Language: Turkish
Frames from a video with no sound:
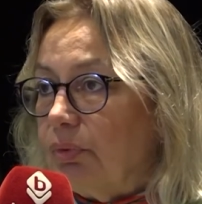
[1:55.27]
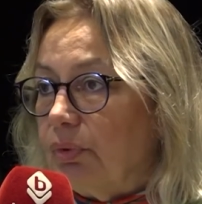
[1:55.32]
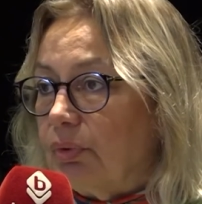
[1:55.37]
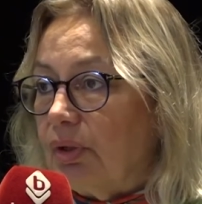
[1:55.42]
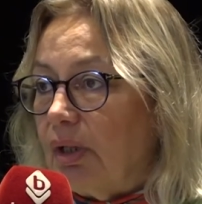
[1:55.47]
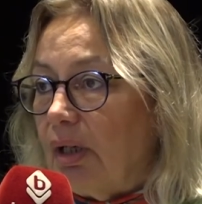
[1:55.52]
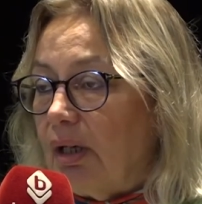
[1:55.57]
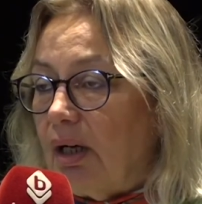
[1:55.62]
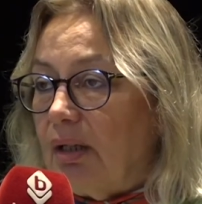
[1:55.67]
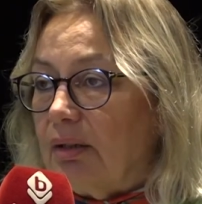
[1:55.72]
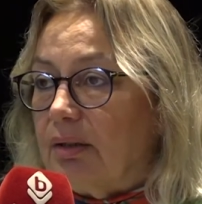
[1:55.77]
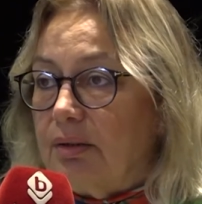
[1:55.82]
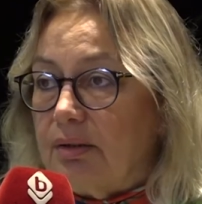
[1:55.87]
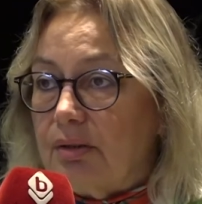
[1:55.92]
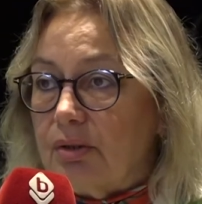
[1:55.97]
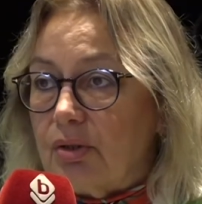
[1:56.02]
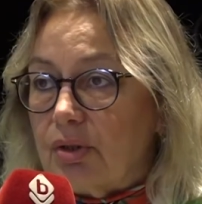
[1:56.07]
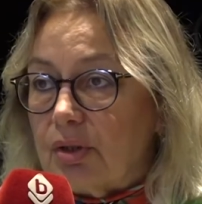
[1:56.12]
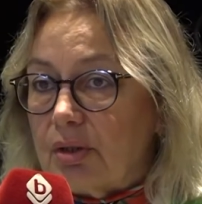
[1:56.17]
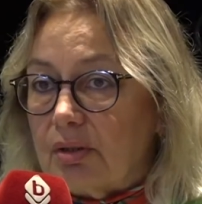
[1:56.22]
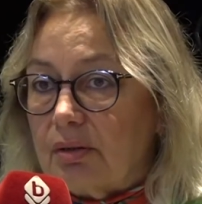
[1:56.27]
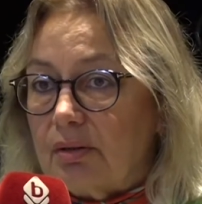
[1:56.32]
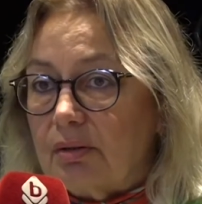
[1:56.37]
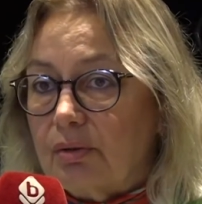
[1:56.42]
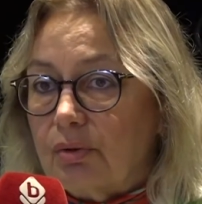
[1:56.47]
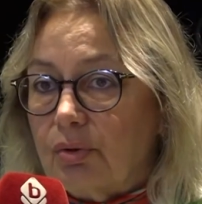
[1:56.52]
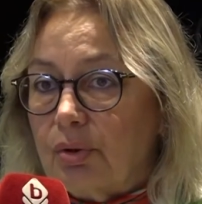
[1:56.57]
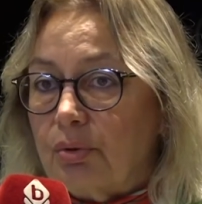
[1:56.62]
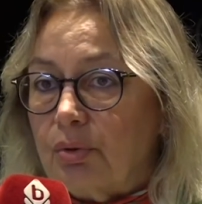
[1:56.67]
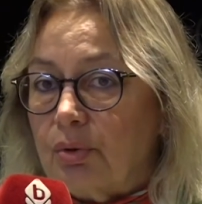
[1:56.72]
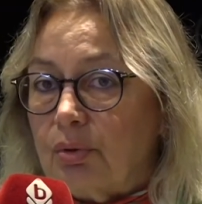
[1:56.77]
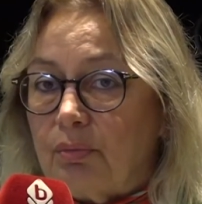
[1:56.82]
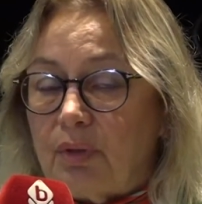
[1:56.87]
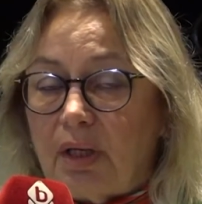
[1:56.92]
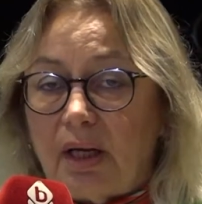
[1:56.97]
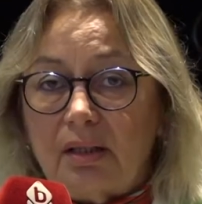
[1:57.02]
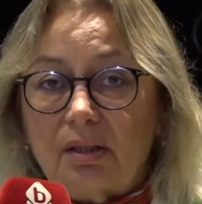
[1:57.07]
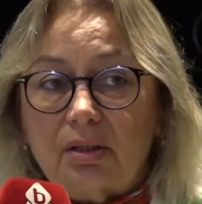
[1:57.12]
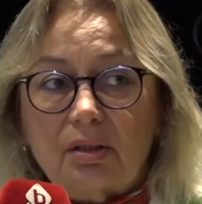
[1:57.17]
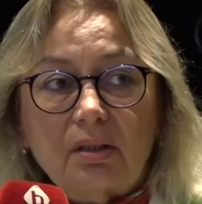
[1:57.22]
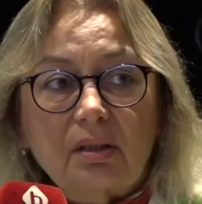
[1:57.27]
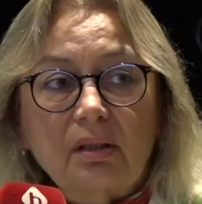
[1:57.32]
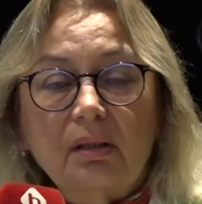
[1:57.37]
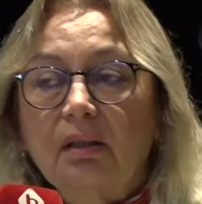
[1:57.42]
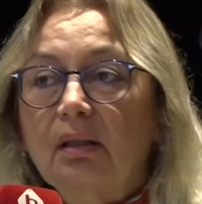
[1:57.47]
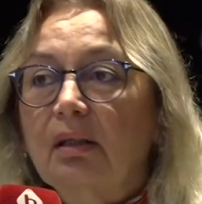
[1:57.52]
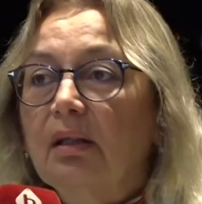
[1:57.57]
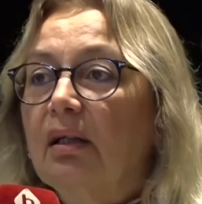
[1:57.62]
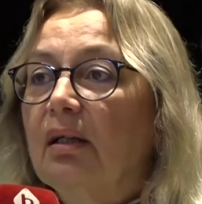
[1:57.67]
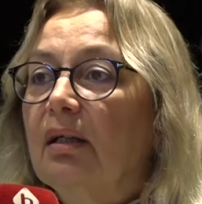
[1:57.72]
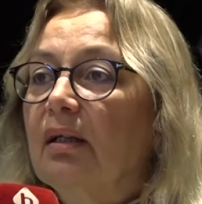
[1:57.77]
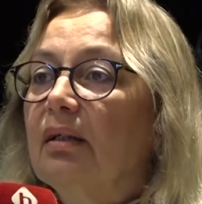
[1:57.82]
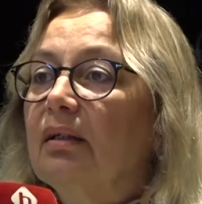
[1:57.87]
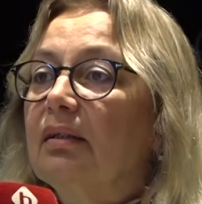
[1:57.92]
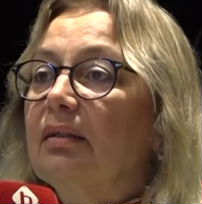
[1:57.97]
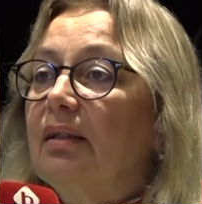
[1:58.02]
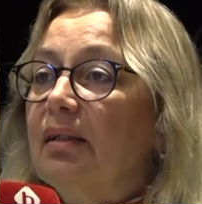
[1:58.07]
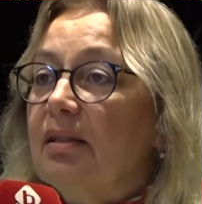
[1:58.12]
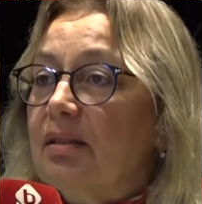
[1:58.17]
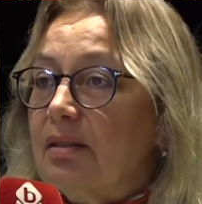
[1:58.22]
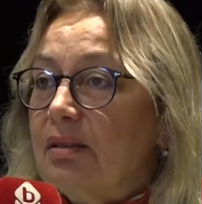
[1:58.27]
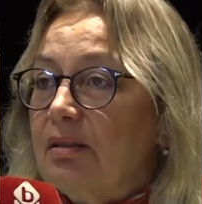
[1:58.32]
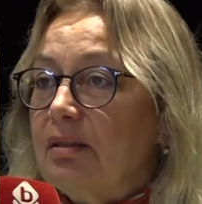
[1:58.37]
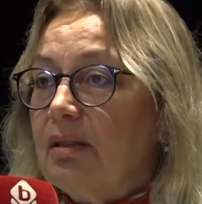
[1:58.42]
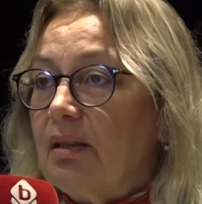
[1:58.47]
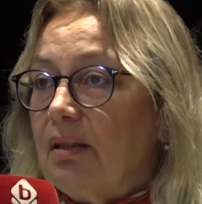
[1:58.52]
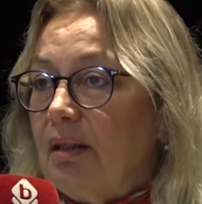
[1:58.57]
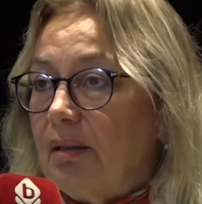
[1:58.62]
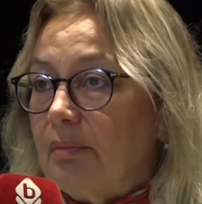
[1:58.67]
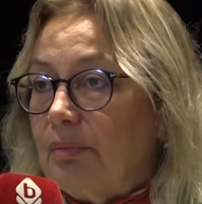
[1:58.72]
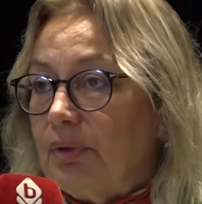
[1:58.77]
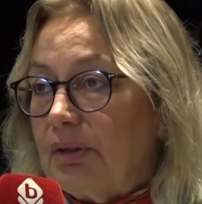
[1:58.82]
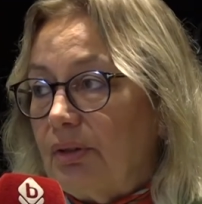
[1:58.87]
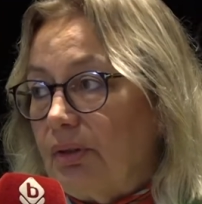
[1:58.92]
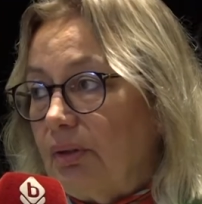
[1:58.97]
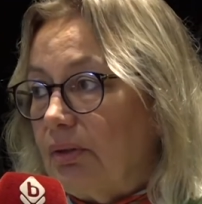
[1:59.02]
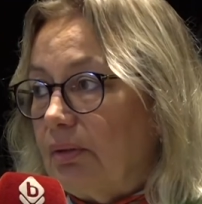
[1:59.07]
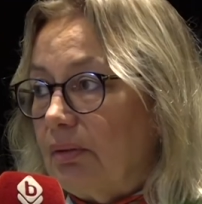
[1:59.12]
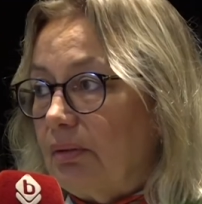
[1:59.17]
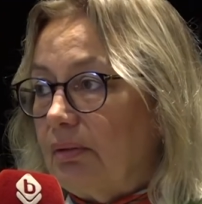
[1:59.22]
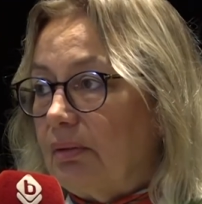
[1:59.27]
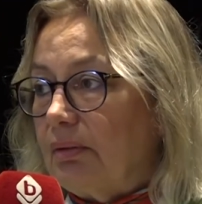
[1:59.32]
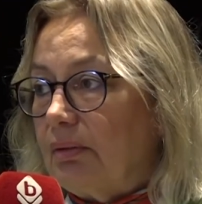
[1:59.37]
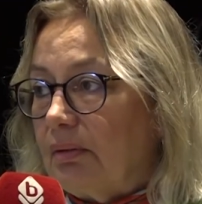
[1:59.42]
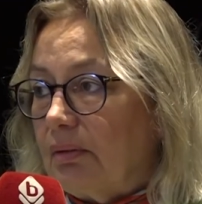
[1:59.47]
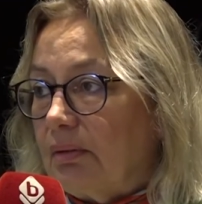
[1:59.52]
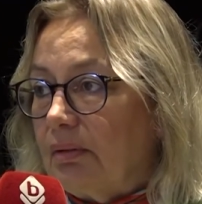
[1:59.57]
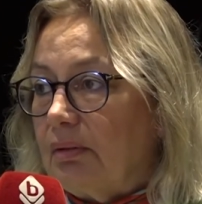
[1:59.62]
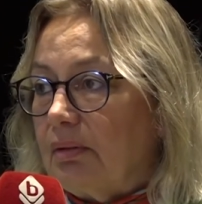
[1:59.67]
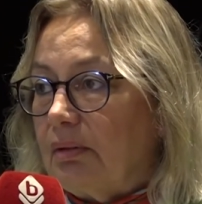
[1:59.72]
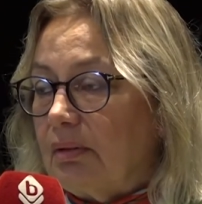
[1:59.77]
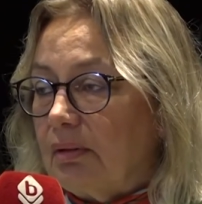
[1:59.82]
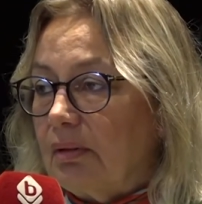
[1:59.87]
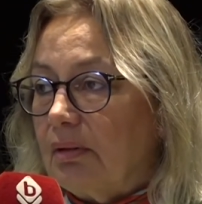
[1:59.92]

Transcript: Burada akılcı çözümler kesinlikle bir e,